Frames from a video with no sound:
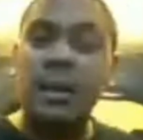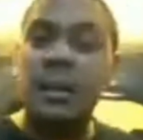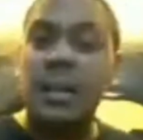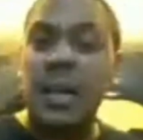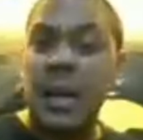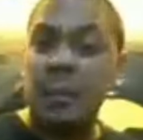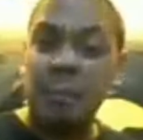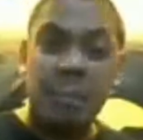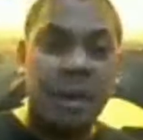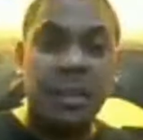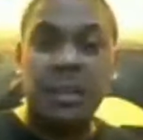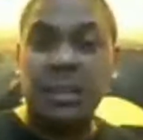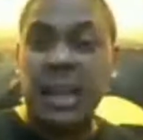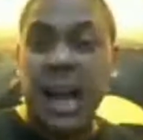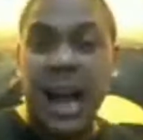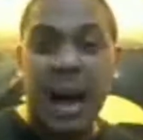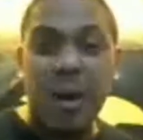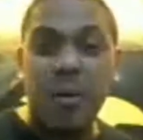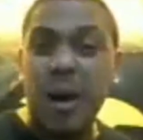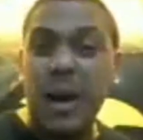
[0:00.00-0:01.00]
Ang
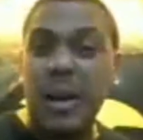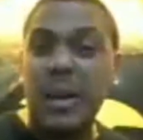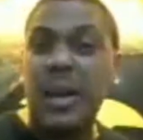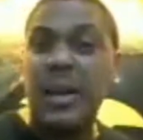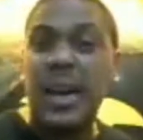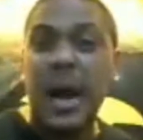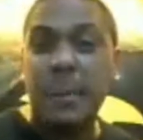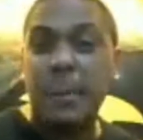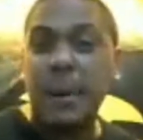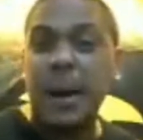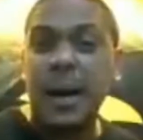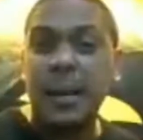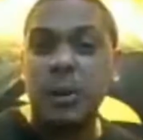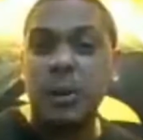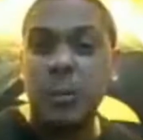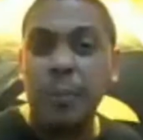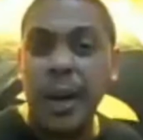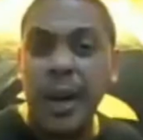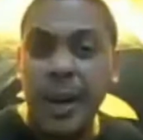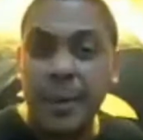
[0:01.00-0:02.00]
daming may
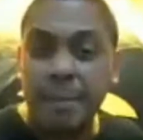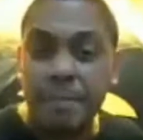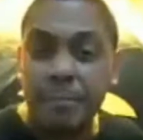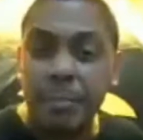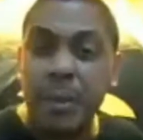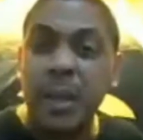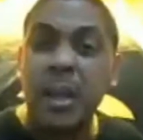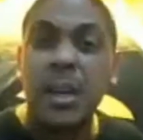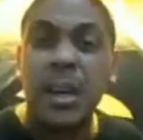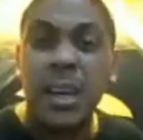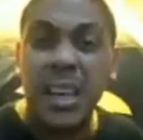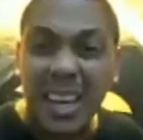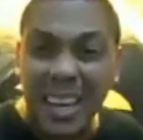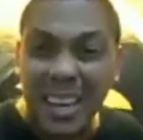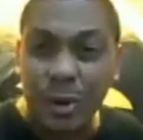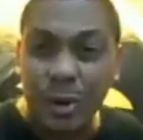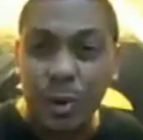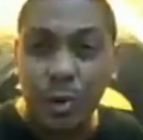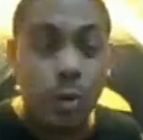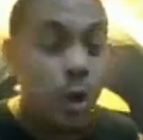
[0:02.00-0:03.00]
towel na
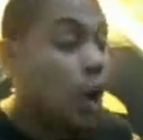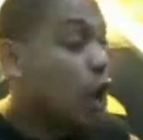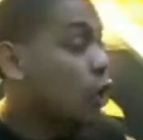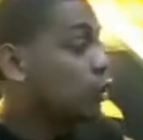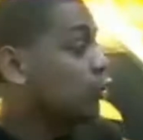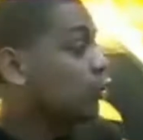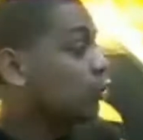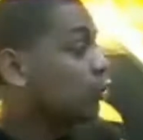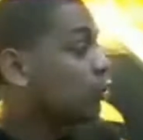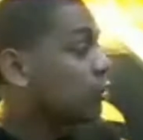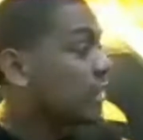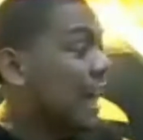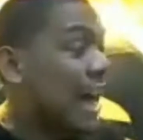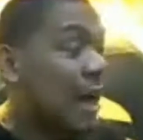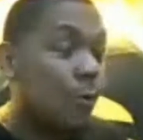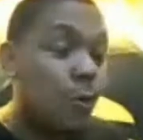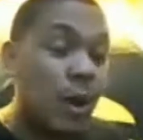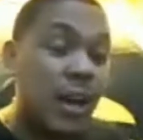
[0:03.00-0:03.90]
napakadumi. Ew!